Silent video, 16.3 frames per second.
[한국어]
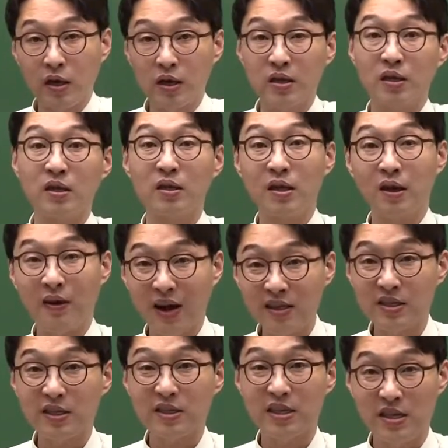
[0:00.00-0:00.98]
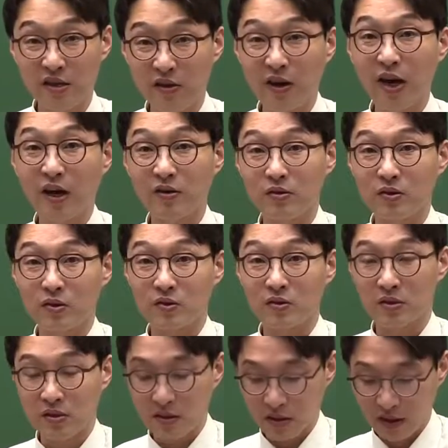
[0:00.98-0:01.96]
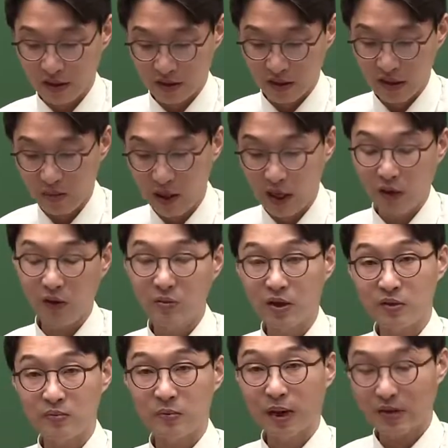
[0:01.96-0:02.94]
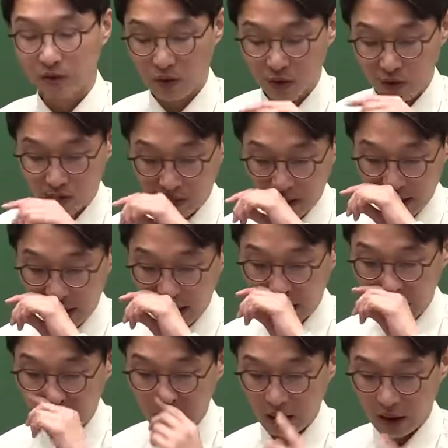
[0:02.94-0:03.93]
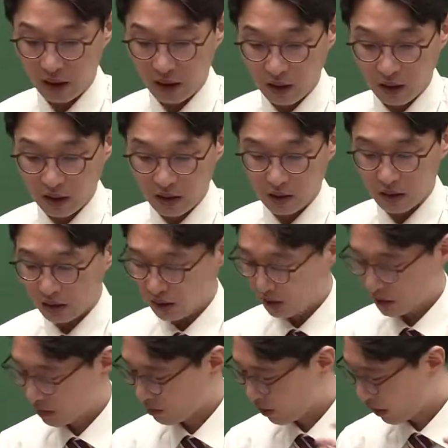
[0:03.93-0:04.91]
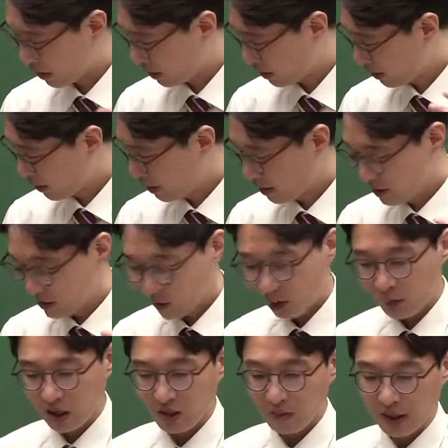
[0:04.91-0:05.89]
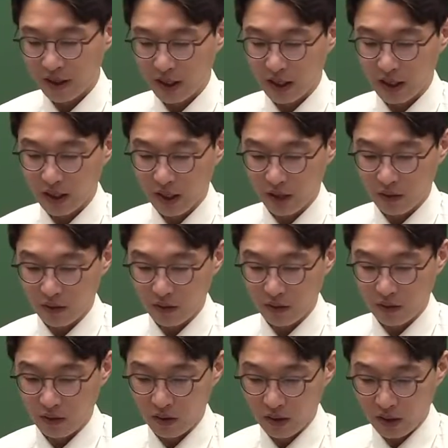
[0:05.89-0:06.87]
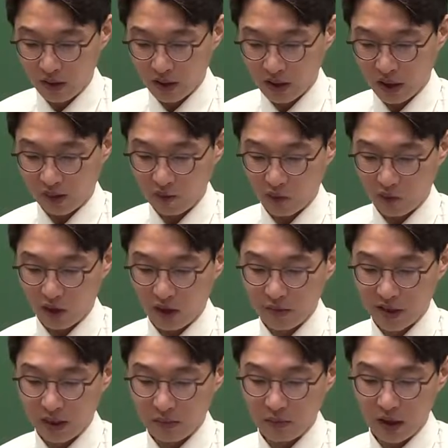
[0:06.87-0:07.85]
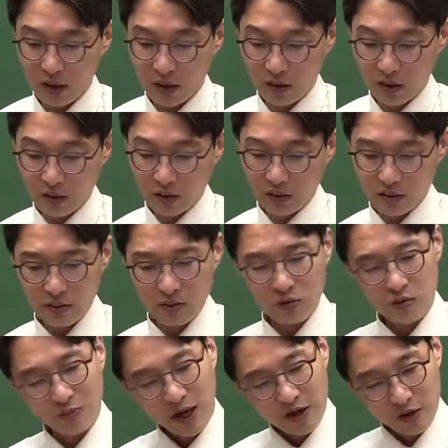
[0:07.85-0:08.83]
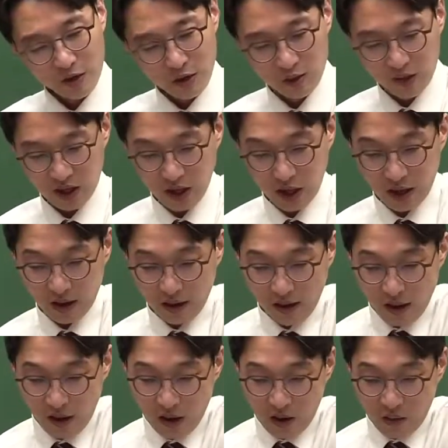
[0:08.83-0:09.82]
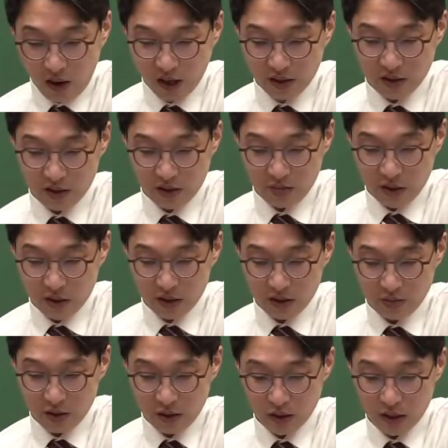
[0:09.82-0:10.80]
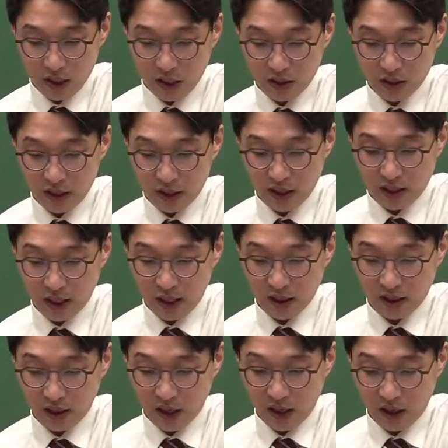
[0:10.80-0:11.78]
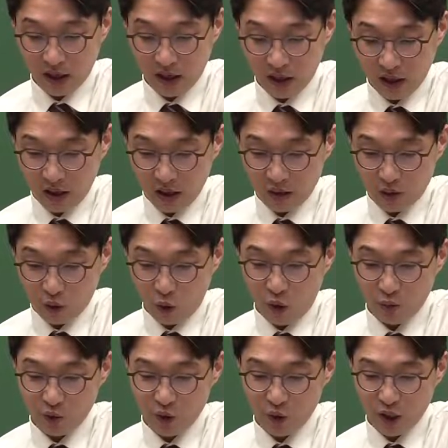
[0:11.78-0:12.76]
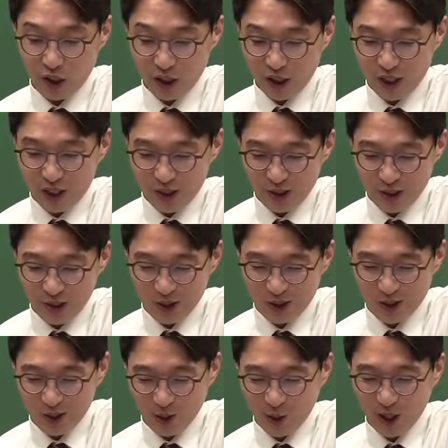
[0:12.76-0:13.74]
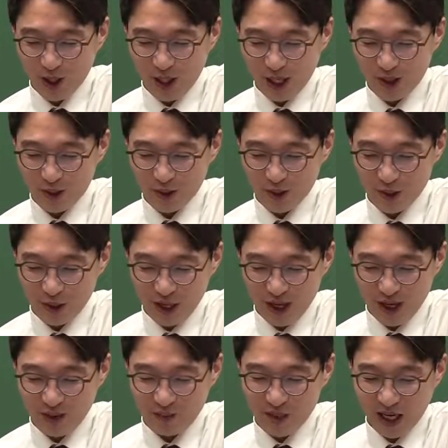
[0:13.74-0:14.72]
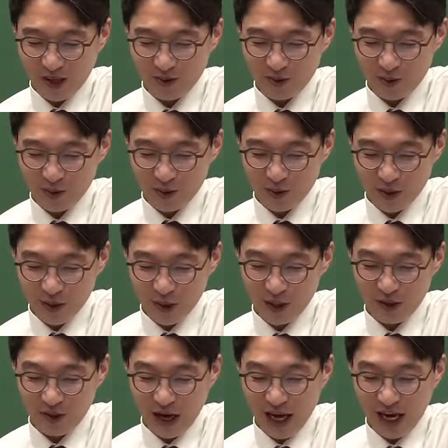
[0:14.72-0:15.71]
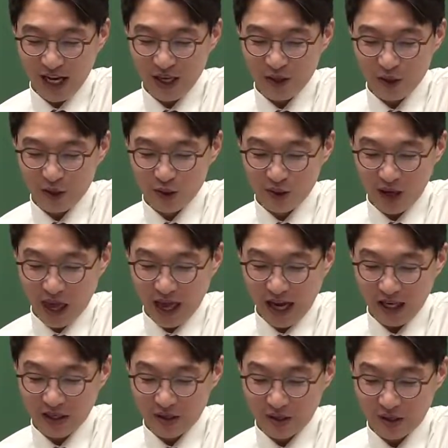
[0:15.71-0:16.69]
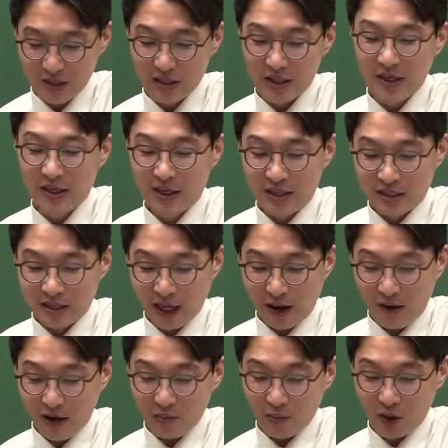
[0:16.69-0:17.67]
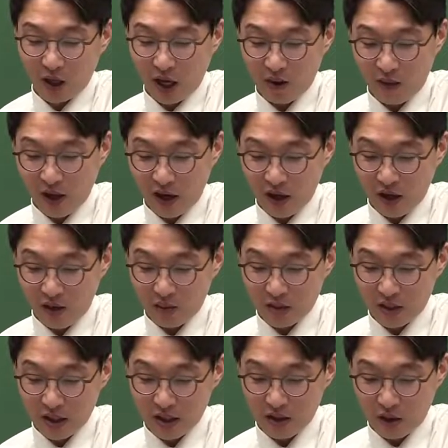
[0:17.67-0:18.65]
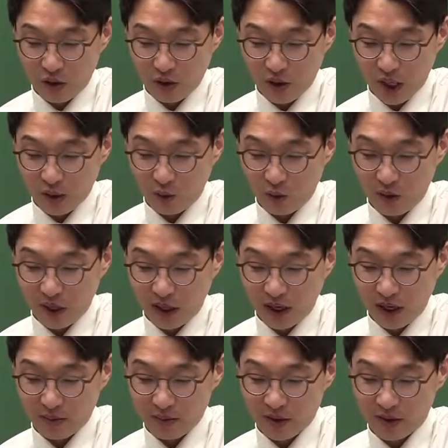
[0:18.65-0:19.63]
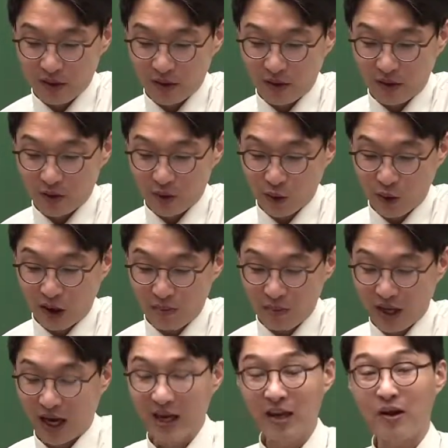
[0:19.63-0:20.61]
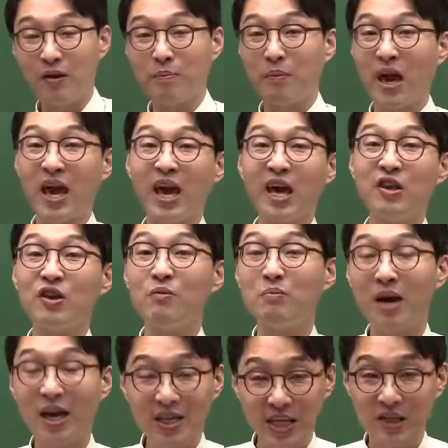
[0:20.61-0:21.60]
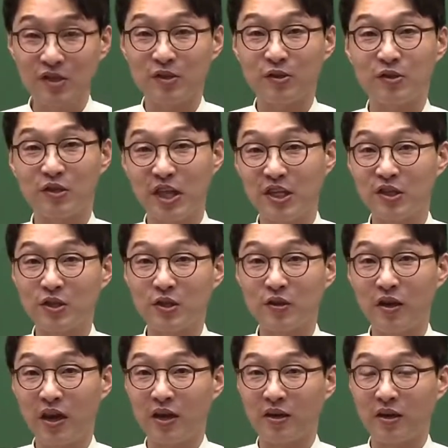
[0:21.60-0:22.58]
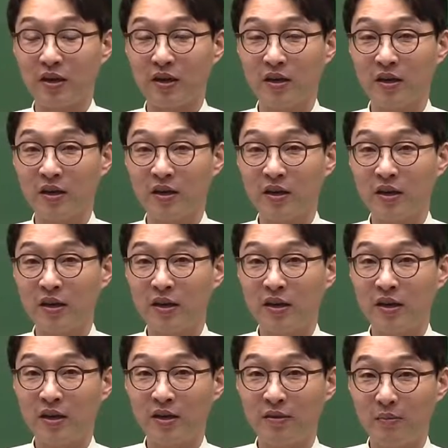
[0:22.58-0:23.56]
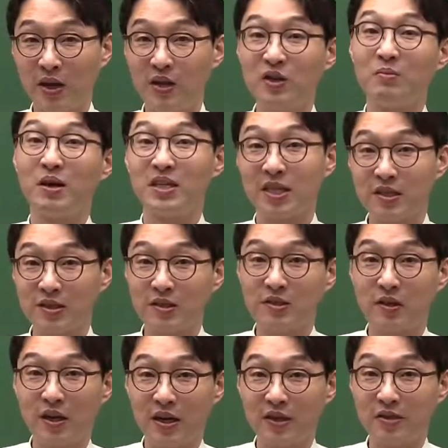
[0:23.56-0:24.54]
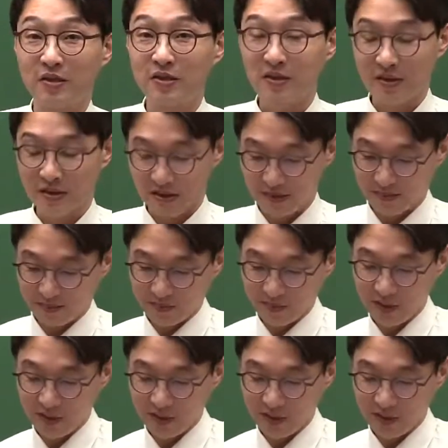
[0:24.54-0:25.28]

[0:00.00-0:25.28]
이건 확정기여가 그렇죠. 그렇죠? 그래서 일반하고 2번은 서로 반대가 그 저 뭐야 설명이 반대가 돼 있고 그 다음 동그라미 3번은 좀 말이 어려운데 확정급여 채무의 현재 가치를 계산할 때 종업률이 이직률, 조기퇴직률, 임금 상승률, 할인율 등의 가정은 상황 변화에 관계없이 정기와 동일한 값을 적용합니까? 아니에요. 매년 말 재측, 재측정해야 돼. 몇년말 재측정하셨죠? 어.